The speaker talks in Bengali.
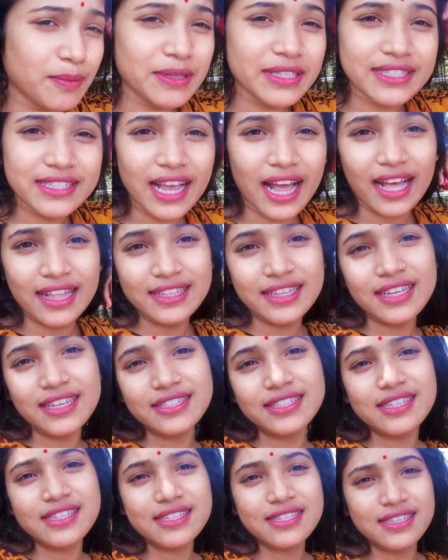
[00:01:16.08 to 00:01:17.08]
আমি ছাদে
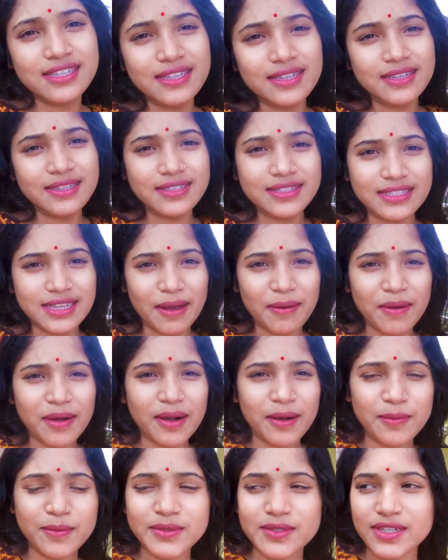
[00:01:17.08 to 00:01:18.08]
এসেছি জামা
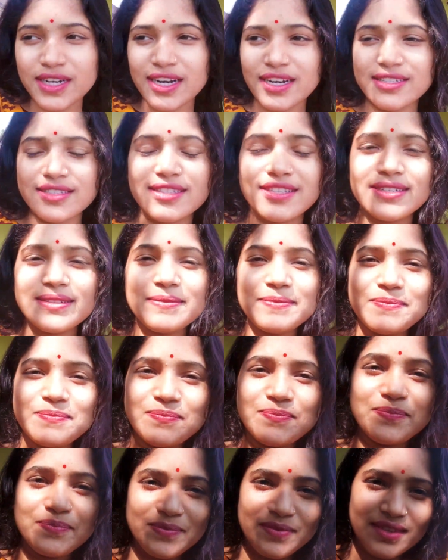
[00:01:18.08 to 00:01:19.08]
কাপড় নাড়তে
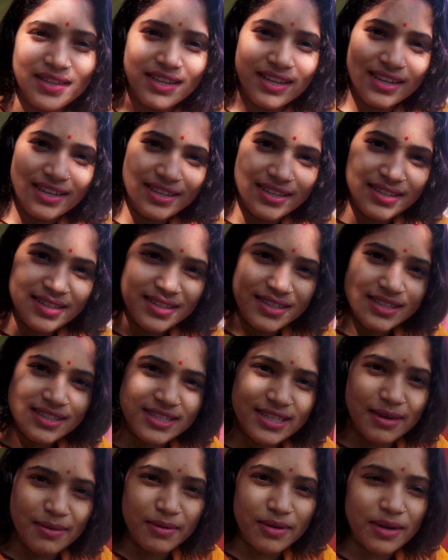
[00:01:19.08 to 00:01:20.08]

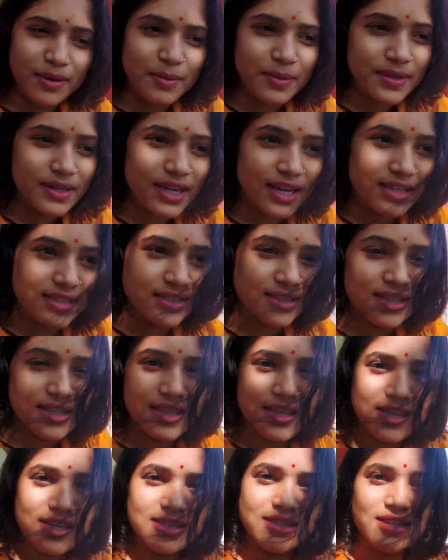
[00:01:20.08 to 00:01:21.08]
জামা কাপড় কাচতে
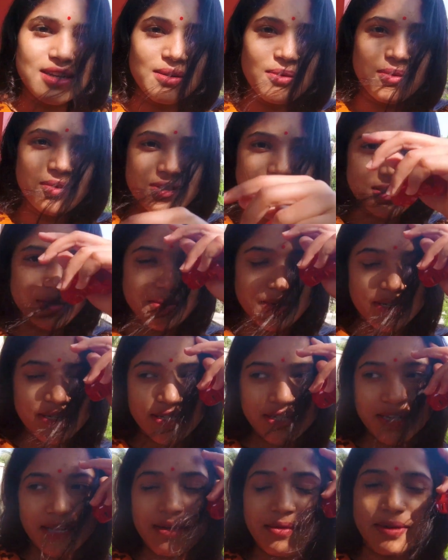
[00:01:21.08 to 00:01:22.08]
দিয়েছিলাম ওয়াশিং
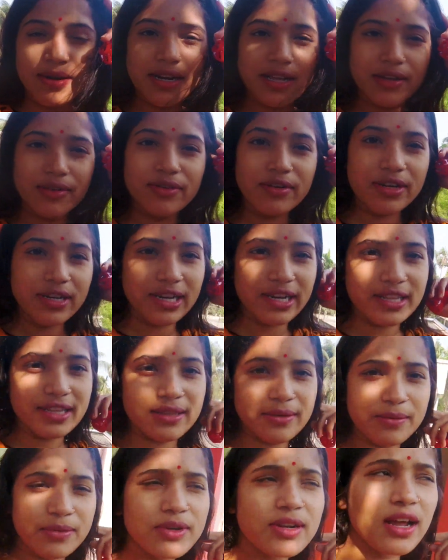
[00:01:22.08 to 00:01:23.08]
মেশিনে এবার এগুলো নেড়ে
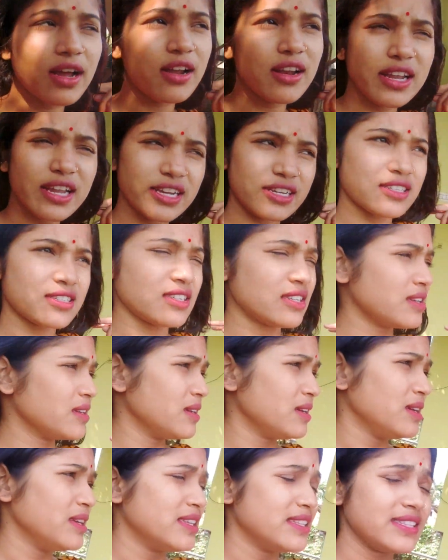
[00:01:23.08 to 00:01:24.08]
দেবো নাহলে
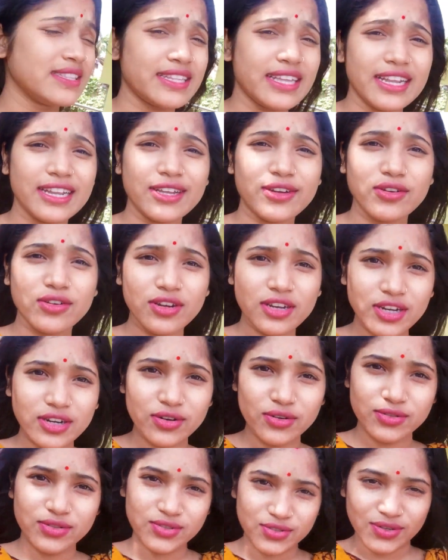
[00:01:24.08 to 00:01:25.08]
দেরি করলে
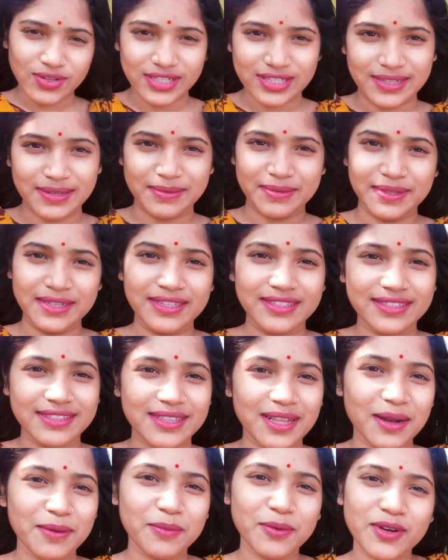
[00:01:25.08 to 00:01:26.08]
রোদ চলে যাবে
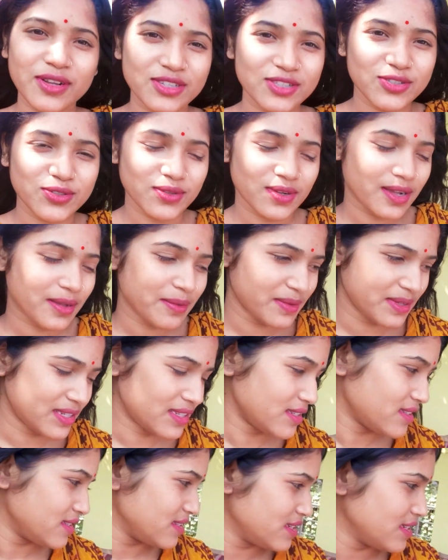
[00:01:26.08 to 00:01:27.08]
তারপর আর শুকাবে
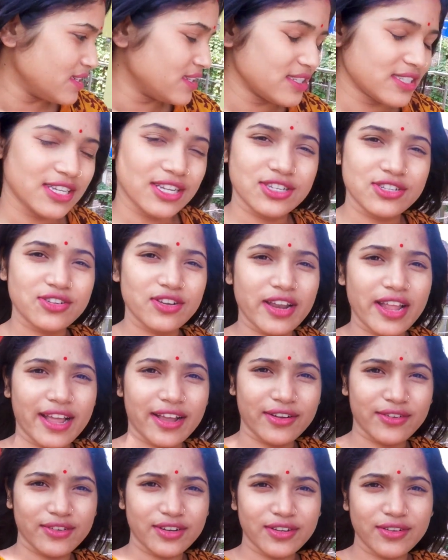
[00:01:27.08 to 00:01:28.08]
না সেই জন্য
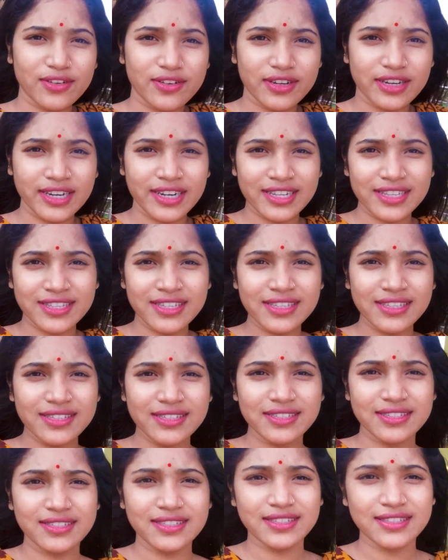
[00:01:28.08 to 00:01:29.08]
এখন এগুলো নেড়ে দিই
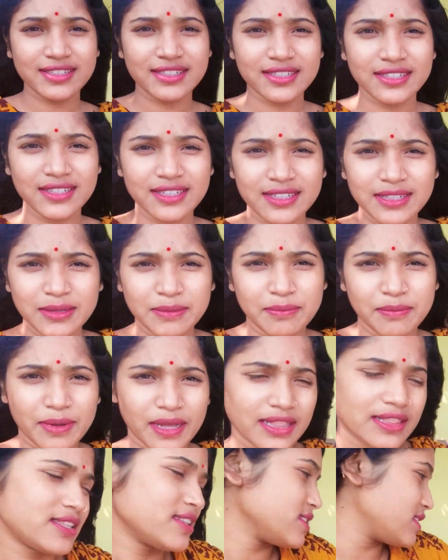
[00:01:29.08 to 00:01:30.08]

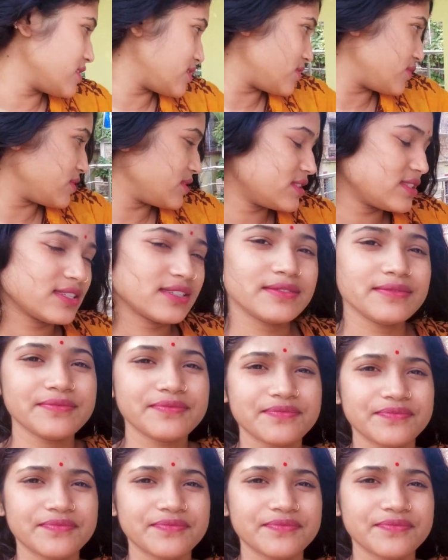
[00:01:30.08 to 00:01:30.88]
বালতিতে রয়েছে